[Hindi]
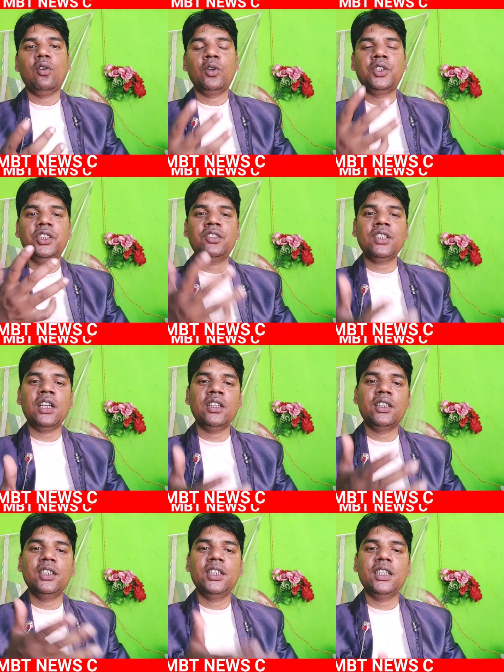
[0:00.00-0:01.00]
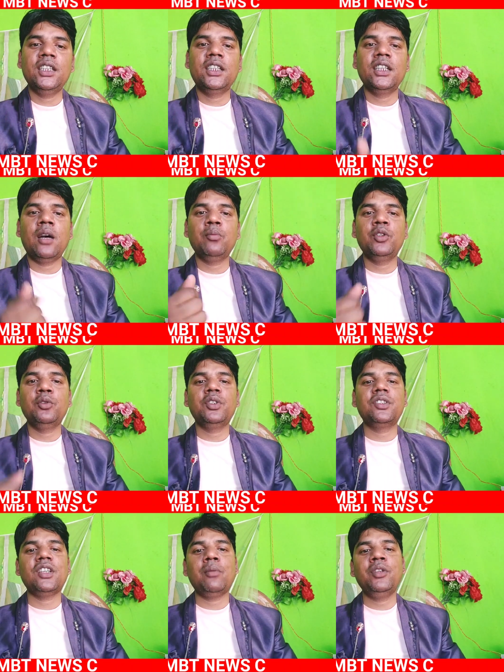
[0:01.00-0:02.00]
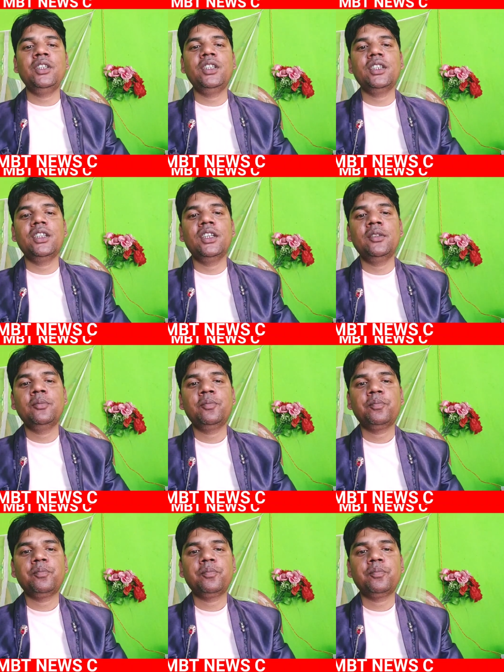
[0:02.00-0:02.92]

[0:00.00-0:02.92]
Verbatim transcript: और जिसका नतीजा जो कि रामदेव के सामने जो कि है